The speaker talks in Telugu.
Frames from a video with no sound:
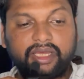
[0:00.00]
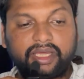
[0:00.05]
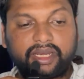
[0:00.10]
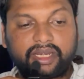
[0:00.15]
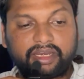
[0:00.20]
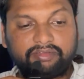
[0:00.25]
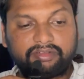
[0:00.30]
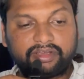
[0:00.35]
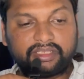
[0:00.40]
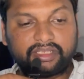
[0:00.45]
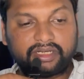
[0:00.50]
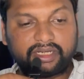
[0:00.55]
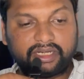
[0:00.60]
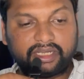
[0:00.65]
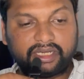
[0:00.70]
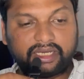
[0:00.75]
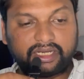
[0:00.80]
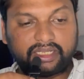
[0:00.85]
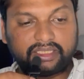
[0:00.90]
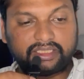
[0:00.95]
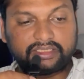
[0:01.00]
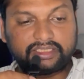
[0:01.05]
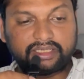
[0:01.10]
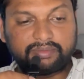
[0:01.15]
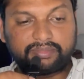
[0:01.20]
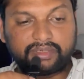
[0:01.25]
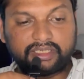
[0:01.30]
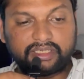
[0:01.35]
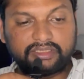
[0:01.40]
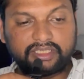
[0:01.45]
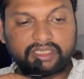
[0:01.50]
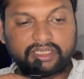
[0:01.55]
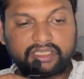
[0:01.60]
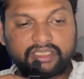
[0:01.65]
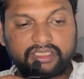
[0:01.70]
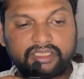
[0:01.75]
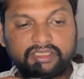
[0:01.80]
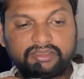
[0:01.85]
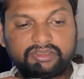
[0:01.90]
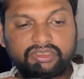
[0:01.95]
రేవంత్ రెడ్డి గారు అయితే చెప్పడం
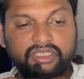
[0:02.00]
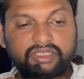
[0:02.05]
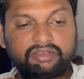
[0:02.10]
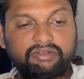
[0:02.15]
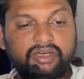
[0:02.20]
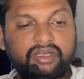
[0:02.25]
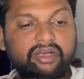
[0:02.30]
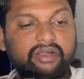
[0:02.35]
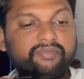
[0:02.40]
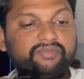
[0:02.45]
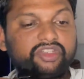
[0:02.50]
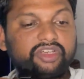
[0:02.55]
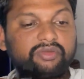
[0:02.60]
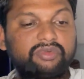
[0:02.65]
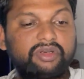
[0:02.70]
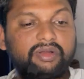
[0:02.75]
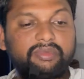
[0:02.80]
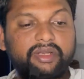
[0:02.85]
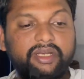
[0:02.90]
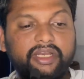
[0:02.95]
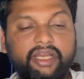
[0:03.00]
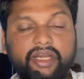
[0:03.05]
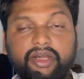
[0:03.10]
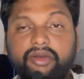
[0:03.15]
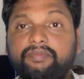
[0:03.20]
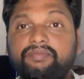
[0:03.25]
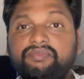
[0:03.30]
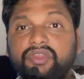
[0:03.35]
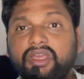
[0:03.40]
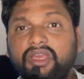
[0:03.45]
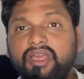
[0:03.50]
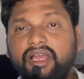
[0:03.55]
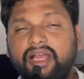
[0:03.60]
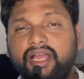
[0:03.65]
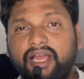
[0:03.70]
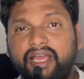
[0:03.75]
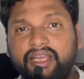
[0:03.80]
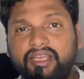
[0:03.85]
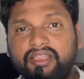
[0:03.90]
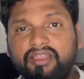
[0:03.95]
జరిగింది శనివారం సెప్టెంబర్ ఏడు
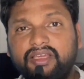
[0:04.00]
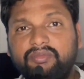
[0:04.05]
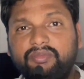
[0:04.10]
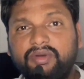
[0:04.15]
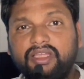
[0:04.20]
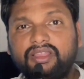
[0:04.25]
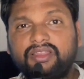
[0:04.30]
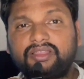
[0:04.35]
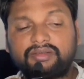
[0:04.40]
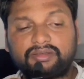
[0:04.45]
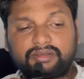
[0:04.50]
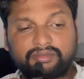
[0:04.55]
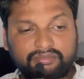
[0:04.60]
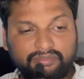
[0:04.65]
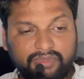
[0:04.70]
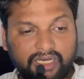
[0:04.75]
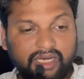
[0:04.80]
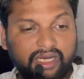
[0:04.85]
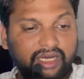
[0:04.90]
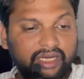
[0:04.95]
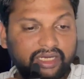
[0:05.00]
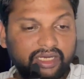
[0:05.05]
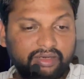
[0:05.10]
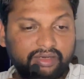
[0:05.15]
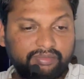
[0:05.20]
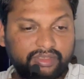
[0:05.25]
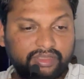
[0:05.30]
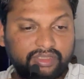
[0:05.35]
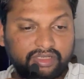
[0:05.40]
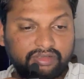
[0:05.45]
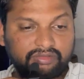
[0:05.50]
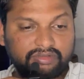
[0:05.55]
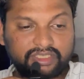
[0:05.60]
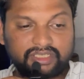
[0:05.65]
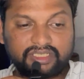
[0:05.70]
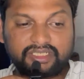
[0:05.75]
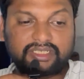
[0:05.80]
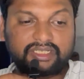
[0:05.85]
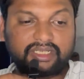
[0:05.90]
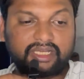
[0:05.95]
ఖైరతాబాద్ మహాగణపతిని
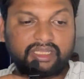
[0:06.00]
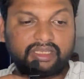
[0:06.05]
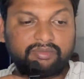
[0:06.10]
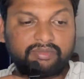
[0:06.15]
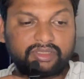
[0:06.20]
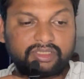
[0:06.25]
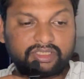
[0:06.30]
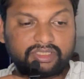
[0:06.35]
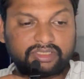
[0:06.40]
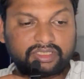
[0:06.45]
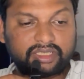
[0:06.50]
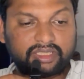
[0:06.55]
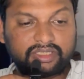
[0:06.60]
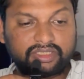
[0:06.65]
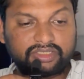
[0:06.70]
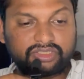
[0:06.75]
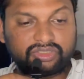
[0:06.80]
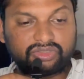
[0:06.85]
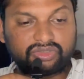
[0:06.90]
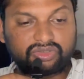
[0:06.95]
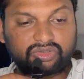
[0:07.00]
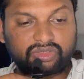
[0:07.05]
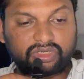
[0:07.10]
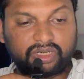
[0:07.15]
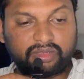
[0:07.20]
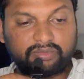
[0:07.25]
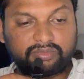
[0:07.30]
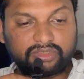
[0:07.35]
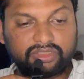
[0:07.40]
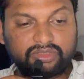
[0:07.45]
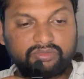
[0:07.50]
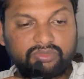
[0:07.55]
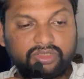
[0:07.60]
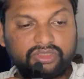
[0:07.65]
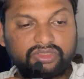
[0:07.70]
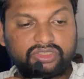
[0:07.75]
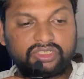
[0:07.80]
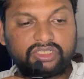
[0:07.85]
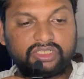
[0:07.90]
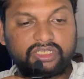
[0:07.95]
విశిష్ట గణపతిని సందర్శించుకున్న నేపథ్యంలో
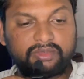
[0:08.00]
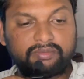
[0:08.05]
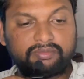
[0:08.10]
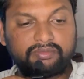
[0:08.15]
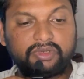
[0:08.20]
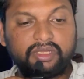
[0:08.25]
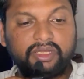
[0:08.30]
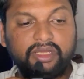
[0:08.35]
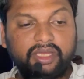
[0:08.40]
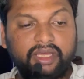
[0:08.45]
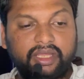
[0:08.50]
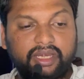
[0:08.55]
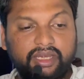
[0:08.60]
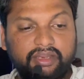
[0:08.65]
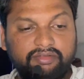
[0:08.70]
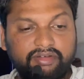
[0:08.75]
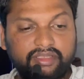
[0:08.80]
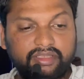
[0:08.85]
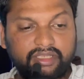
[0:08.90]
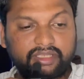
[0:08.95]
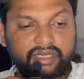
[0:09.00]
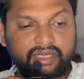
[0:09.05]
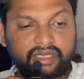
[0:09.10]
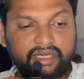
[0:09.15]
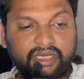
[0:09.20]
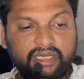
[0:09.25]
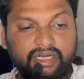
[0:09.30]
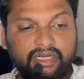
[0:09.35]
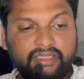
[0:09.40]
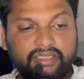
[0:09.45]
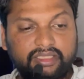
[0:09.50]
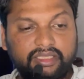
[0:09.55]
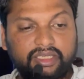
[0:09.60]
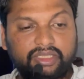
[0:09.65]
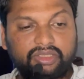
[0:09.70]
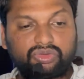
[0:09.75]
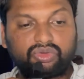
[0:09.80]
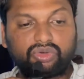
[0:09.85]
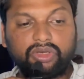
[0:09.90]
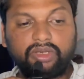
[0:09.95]
సీఎం రేవంత్ రెడ్డి గారు అయితే
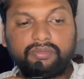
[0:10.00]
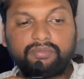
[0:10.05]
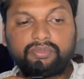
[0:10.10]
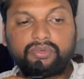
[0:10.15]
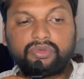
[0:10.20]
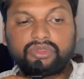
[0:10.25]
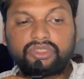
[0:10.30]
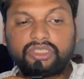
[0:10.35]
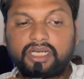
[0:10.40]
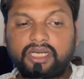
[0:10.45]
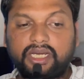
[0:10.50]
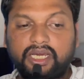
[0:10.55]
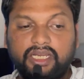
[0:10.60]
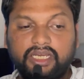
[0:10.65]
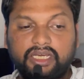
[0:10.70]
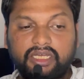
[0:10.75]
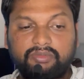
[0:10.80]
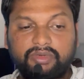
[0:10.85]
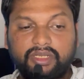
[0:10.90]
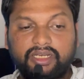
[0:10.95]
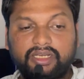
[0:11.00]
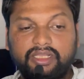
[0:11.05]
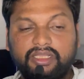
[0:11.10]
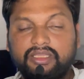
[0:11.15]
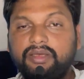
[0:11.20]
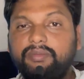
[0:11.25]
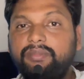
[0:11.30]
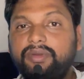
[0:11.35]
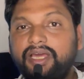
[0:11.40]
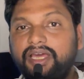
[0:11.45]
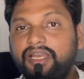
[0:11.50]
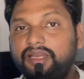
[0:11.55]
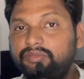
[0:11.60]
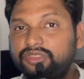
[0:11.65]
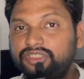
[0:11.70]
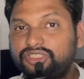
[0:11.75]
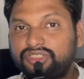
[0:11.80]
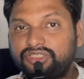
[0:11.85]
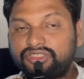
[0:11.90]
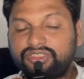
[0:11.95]
తొలి పూజా కార్యక్రమాలను అయితే
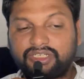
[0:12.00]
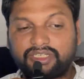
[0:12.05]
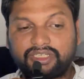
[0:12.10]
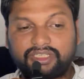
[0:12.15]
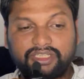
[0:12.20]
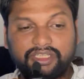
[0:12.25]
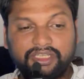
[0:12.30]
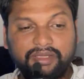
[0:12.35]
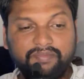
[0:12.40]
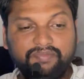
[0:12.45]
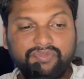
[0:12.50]
ప్రారంభించడం జరిగింది